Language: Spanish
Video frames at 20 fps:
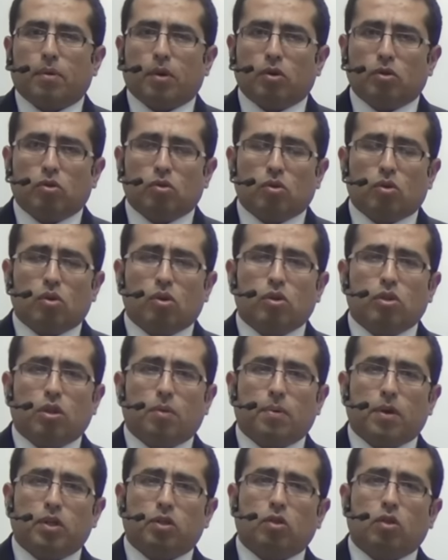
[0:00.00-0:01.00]
pero es un
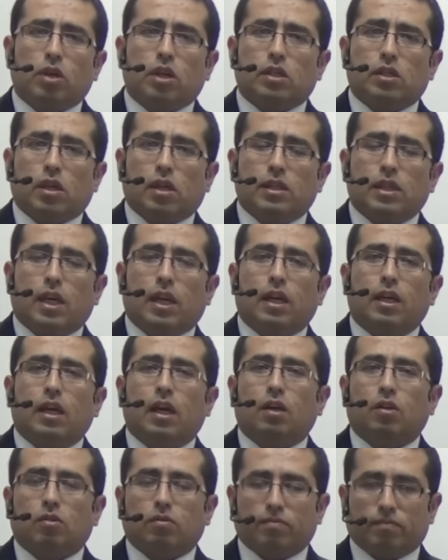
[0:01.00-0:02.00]
conocimiento quizás
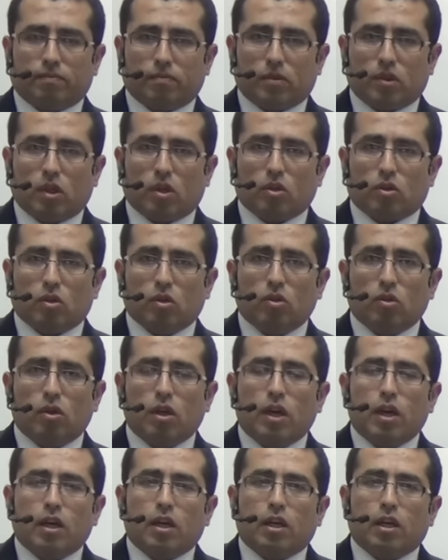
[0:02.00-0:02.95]
heredado, ¿cierto?